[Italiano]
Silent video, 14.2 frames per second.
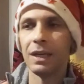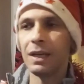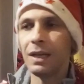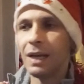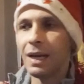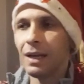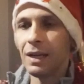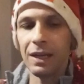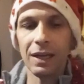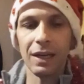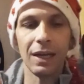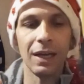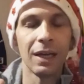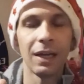
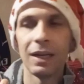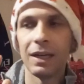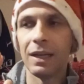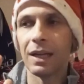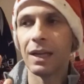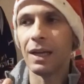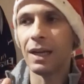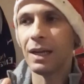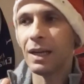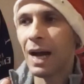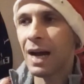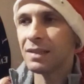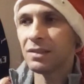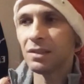eh, eh, eh,
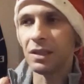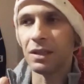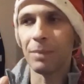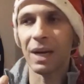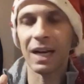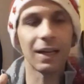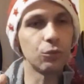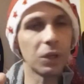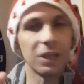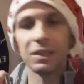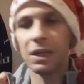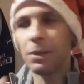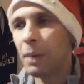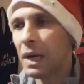anzi marcature
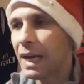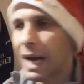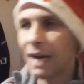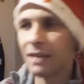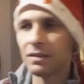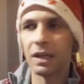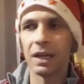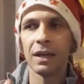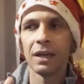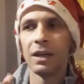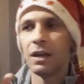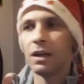triplicate,